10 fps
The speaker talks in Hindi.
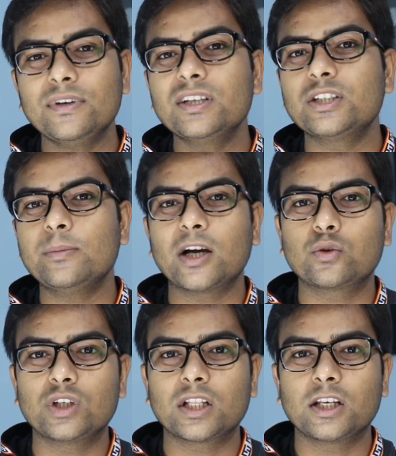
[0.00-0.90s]
काफी अच्छी
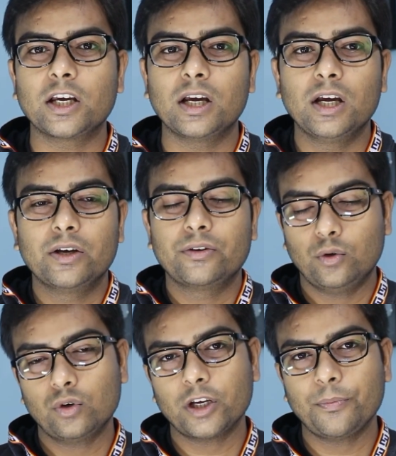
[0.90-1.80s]
बात हो जाती है
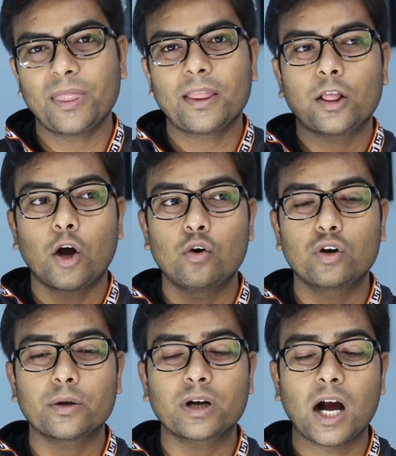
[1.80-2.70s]
ओके
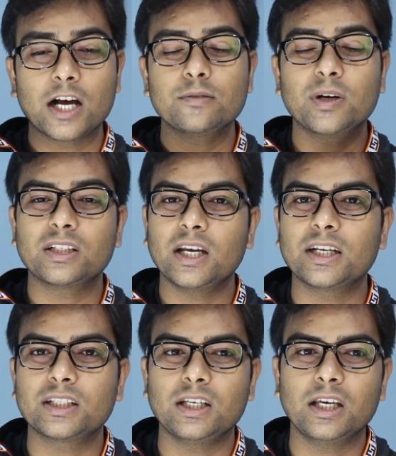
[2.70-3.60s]
और ख़ास बात यह
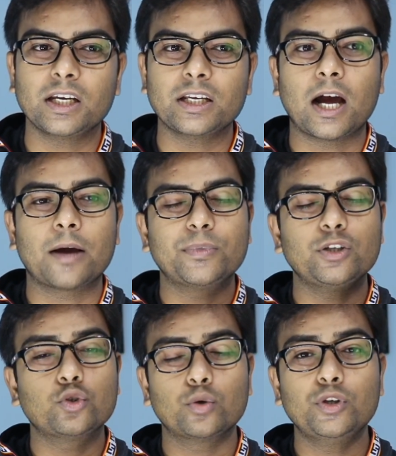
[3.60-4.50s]
रहती है कि
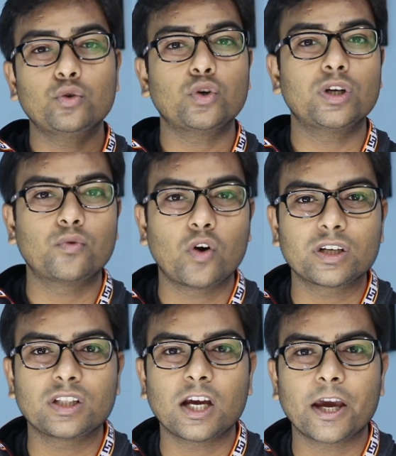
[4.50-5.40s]
आपने जो भी उनको
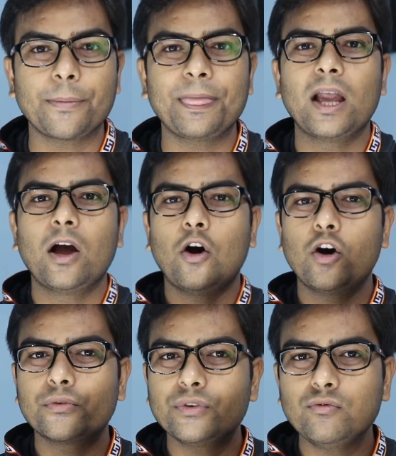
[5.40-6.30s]
रिवॉर्ड दिया है
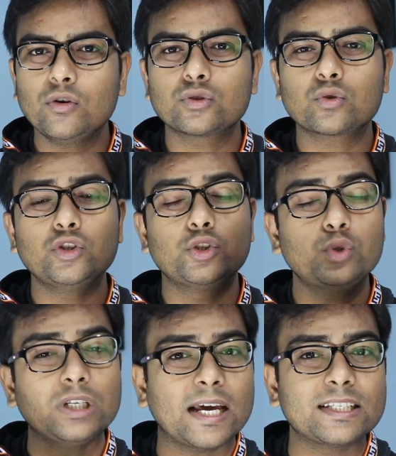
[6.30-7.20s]
और फिर वो उसको
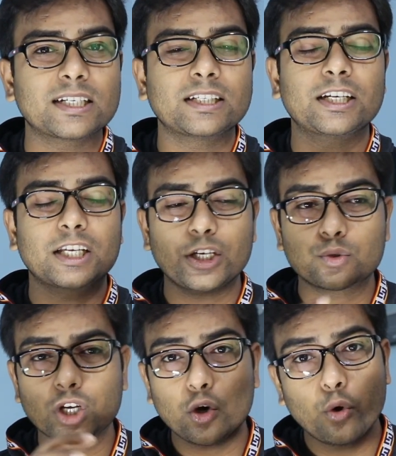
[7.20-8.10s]
यूटिलाइज करने के लिए
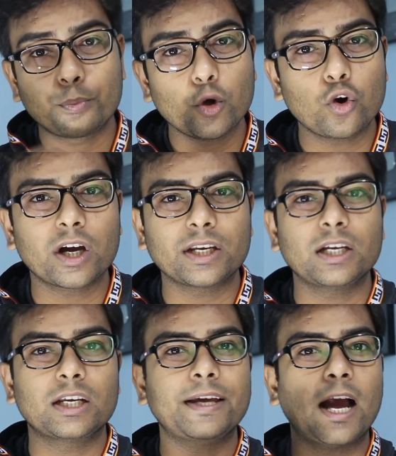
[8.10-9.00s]
उसका उपयोग
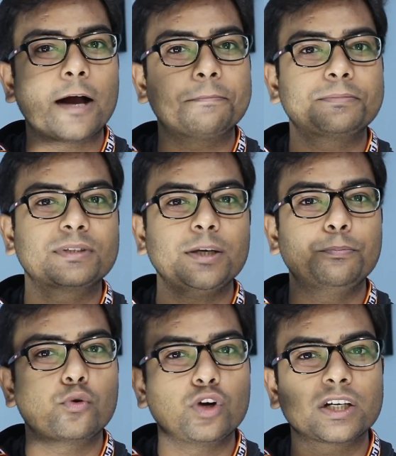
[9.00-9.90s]
करने के लिए आपकी
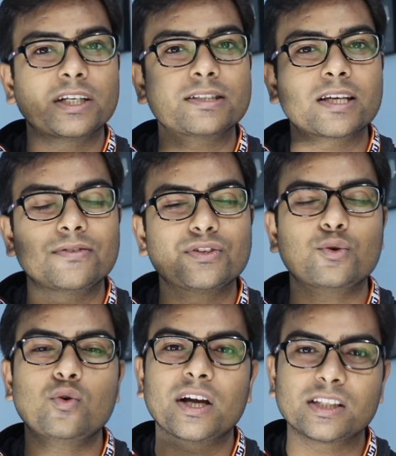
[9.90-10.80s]
प्रोडक्ट या सर्विस
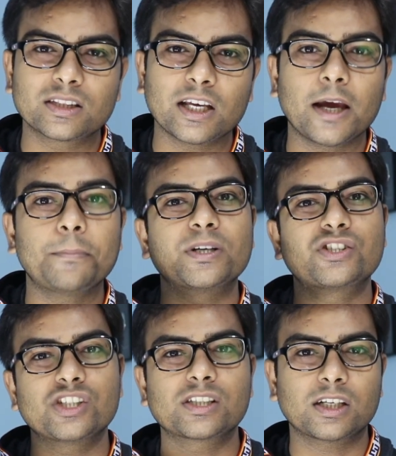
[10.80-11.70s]
को खरीदते हैं
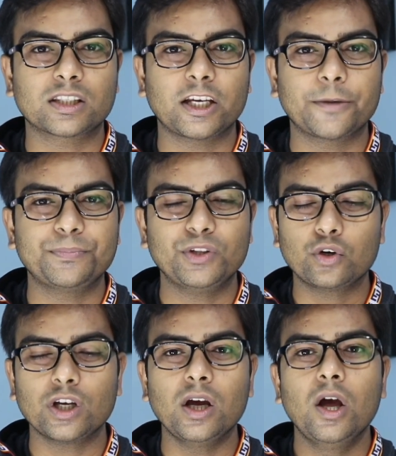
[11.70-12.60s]
परचेज करते हैं
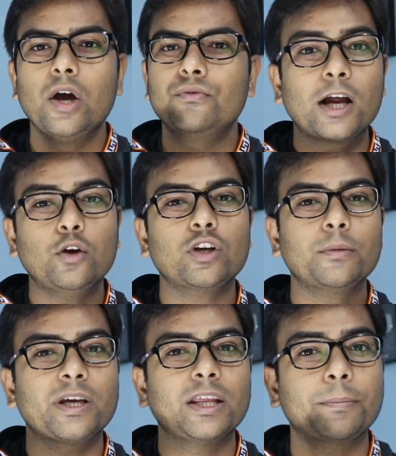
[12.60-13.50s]
ओके मान लो
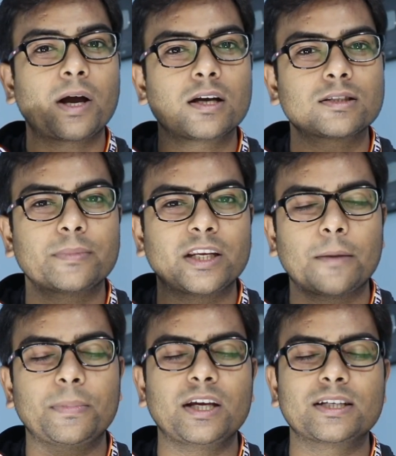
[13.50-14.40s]
कि मेरे पास मेरी
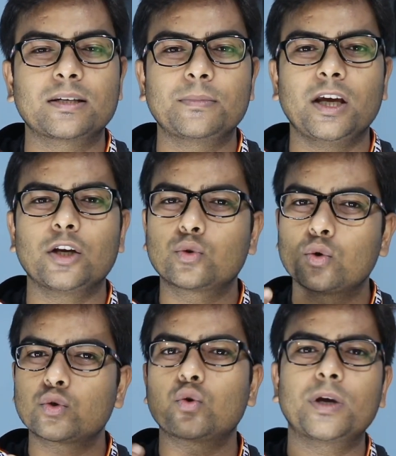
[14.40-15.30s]
एप्लीकेशन में एक
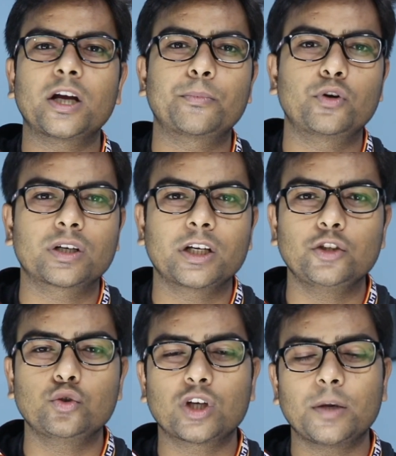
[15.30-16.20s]
दो सौ रुपये का प्रोडक्ट
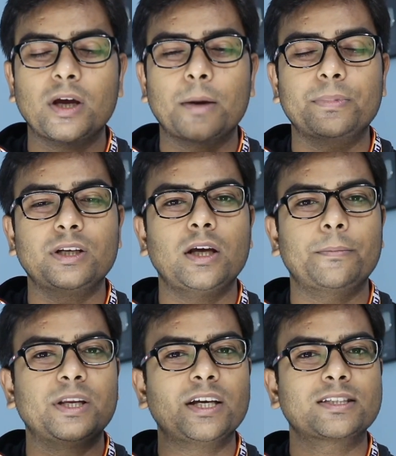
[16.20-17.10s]
है जो कि मैं अपनी
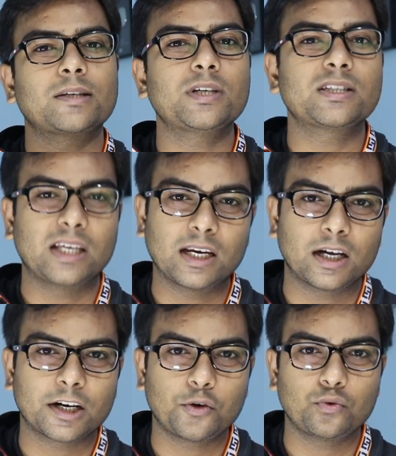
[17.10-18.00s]
एप्लीकेशन में सेल
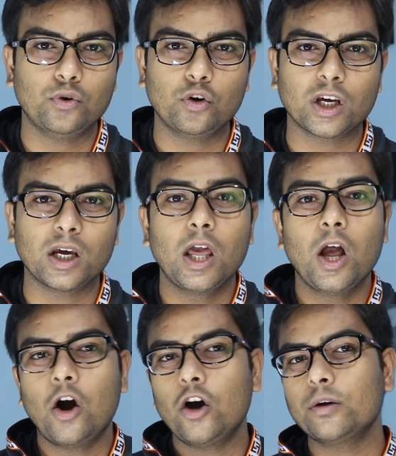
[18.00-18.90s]
कर रहा हूँ ओके
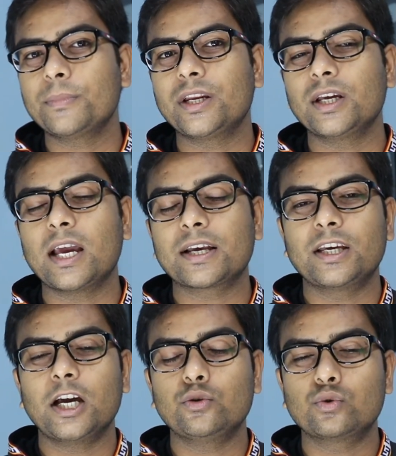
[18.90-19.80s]
और मैंने क्या
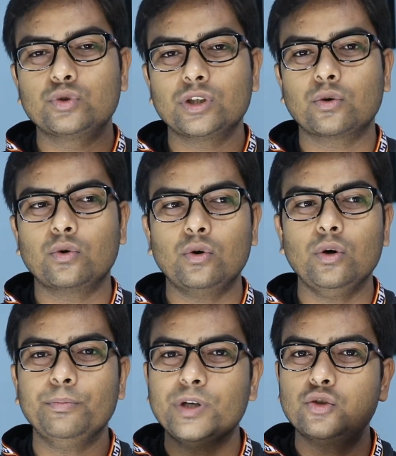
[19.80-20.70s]
किया यूजर
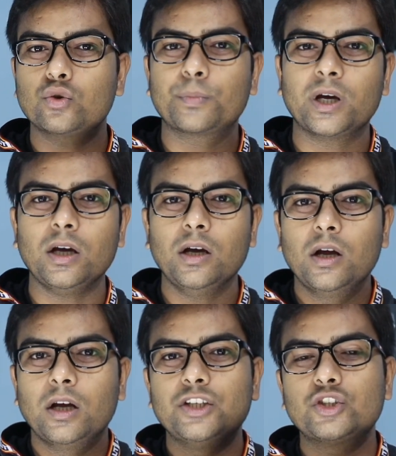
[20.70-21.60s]
को बीस रुपये
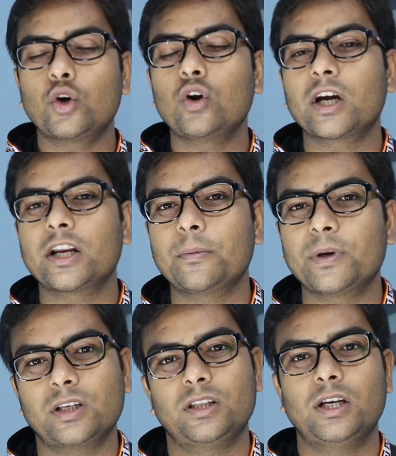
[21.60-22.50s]
इंस्टॉल करने
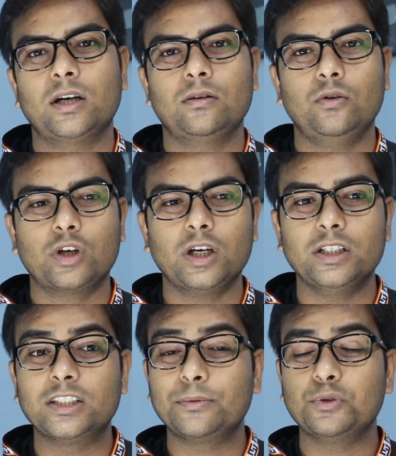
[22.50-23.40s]
पे दे दिया ओके
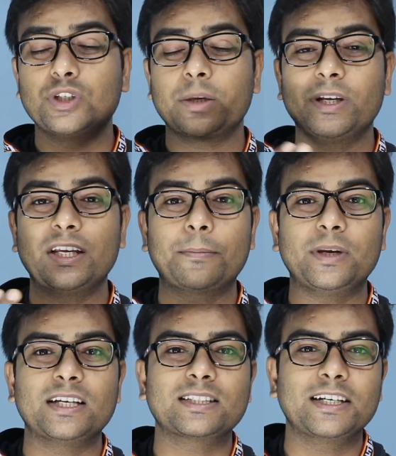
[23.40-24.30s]
जब यूजर मेरी
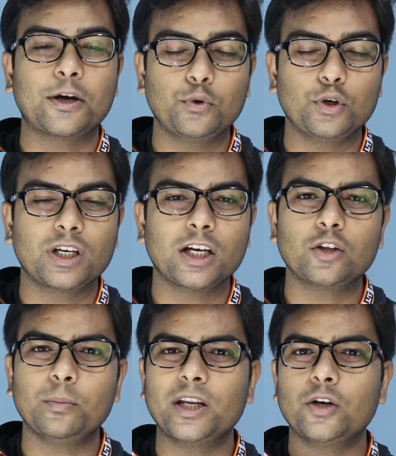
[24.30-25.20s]
एप्लीकेशन डाउनलोड किया
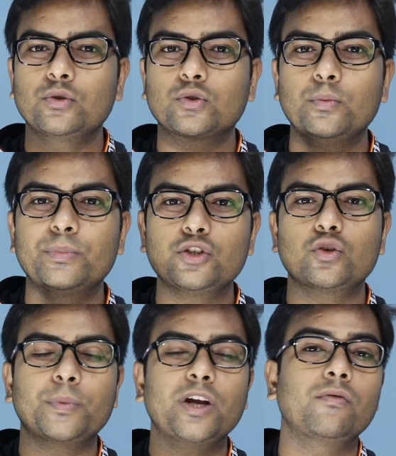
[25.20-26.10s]
तो मैंने उसको
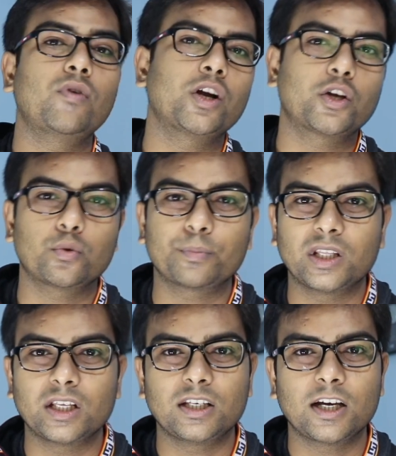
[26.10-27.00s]
बीस रुपये रिवॉर्ड के रूप
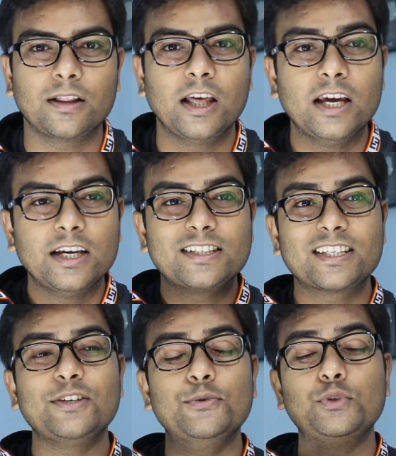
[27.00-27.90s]
में दे दिया
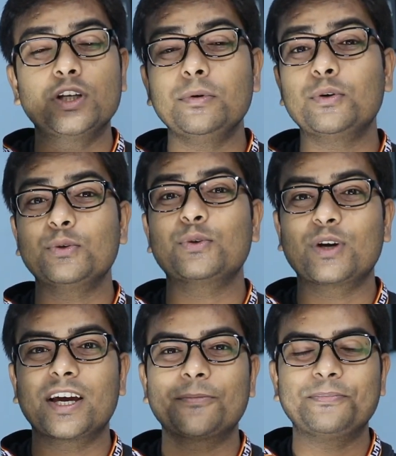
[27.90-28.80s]
इससे यूजर भी खुश
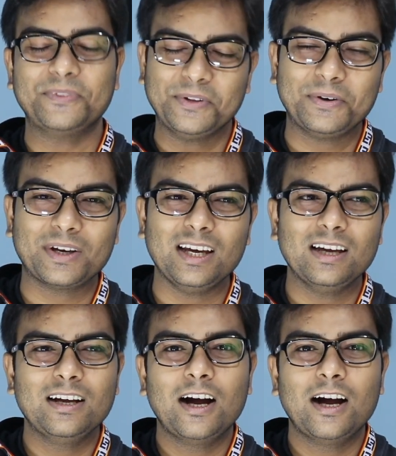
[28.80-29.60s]
हो गया ओके